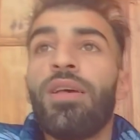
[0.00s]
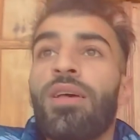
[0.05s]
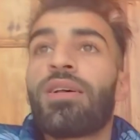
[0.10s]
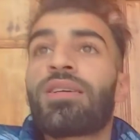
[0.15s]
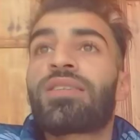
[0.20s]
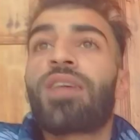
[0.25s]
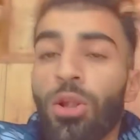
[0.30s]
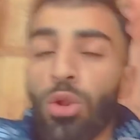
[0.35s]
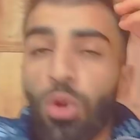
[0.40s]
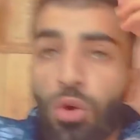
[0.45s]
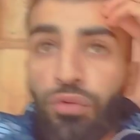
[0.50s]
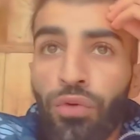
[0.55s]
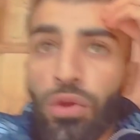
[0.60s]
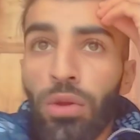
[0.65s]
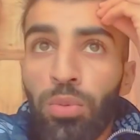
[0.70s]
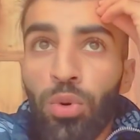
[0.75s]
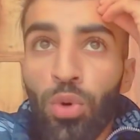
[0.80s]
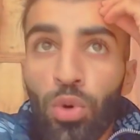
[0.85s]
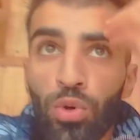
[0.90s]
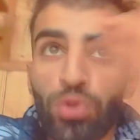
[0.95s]
صلوا في
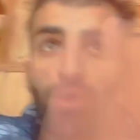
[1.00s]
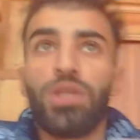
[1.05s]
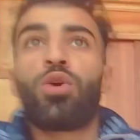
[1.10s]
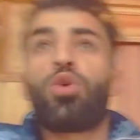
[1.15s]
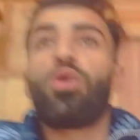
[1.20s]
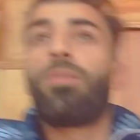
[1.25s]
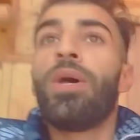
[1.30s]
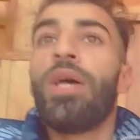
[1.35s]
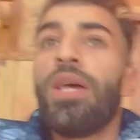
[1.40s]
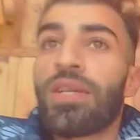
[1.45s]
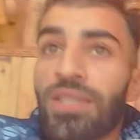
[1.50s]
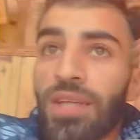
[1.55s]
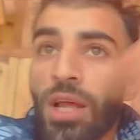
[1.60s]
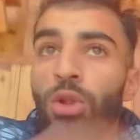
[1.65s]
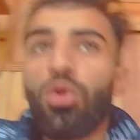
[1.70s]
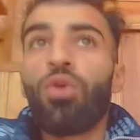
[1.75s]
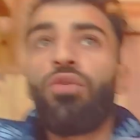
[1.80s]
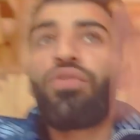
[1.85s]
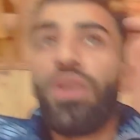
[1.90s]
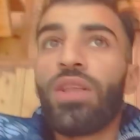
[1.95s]
بيوتكم
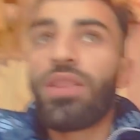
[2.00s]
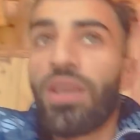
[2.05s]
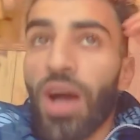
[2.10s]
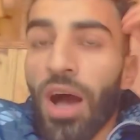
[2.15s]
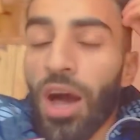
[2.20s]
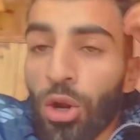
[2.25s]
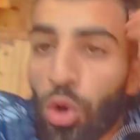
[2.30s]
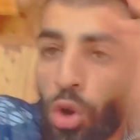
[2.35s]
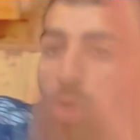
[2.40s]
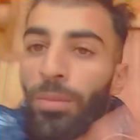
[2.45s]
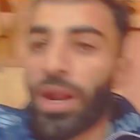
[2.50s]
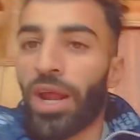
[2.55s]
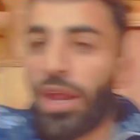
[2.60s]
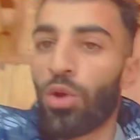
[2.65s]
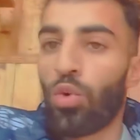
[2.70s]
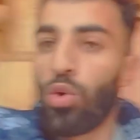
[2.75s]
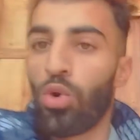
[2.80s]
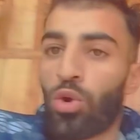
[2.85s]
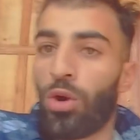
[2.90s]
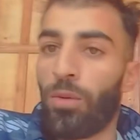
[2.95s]
صلوا في دياركم راه
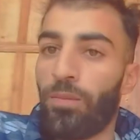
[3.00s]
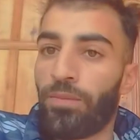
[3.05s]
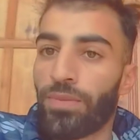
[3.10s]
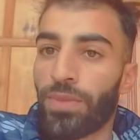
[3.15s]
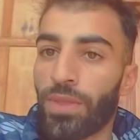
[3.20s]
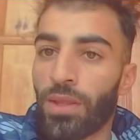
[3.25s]
يقول لكم